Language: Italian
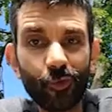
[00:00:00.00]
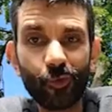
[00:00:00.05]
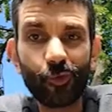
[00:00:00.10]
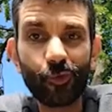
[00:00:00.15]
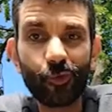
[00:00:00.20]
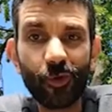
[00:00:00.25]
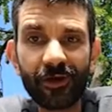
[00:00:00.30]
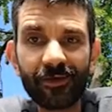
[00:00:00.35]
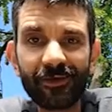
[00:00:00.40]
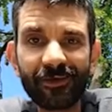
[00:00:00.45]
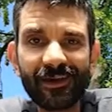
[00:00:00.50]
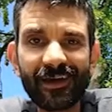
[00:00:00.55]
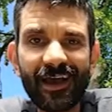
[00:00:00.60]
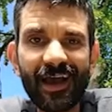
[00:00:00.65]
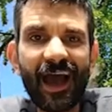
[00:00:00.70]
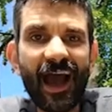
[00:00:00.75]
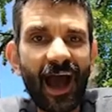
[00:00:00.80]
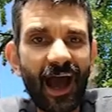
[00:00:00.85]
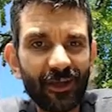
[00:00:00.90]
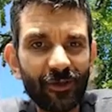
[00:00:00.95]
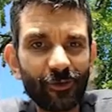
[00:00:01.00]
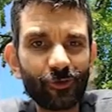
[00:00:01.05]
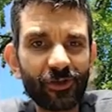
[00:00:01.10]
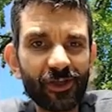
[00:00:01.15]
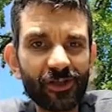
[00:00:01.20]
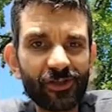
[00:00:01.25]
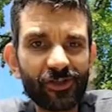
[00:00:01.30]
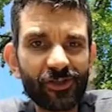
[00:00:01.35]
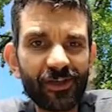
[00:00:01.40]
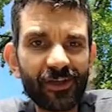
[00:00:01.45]
Dunque,
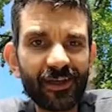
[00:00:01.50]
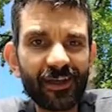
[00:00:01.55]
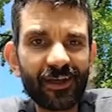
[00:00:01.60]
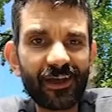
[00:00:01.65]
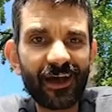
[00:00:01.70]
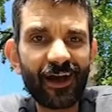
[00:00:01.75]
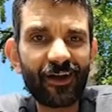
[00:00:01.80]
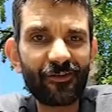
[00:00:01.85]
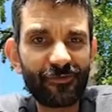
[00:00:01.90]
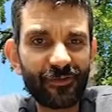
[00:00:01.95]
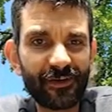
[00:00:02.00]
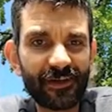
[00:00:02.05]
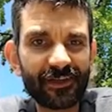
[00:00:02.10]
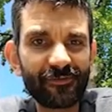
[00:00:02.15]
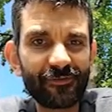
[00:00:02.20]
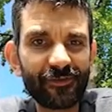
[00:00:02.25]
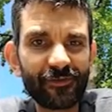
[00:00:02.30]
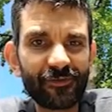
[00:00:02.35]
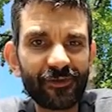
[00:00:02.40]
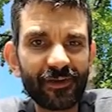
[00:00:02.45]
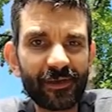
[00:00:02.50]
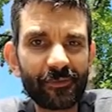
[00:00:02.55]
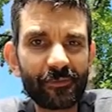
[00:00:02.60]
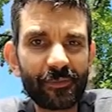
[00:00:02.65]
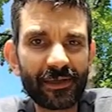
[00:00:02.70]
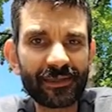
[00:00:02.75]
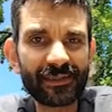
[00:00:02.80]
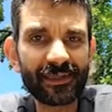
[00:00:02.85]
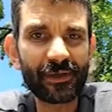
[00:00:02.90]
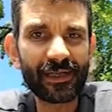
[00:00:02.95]
aiutaci a far rivivere
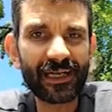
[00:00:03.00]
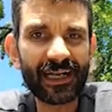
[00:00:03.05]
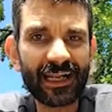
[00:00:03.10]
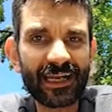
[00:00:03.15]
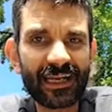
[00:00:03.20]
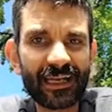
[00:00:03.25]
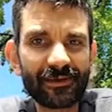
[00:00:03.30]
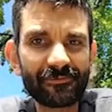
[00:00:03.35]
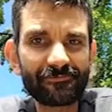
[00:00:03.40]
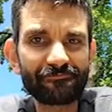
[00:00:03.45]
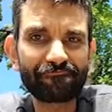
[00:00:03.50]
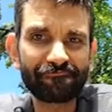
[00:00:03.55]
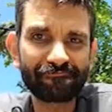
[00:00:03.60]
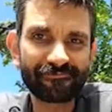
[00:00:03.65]
Padre Marella.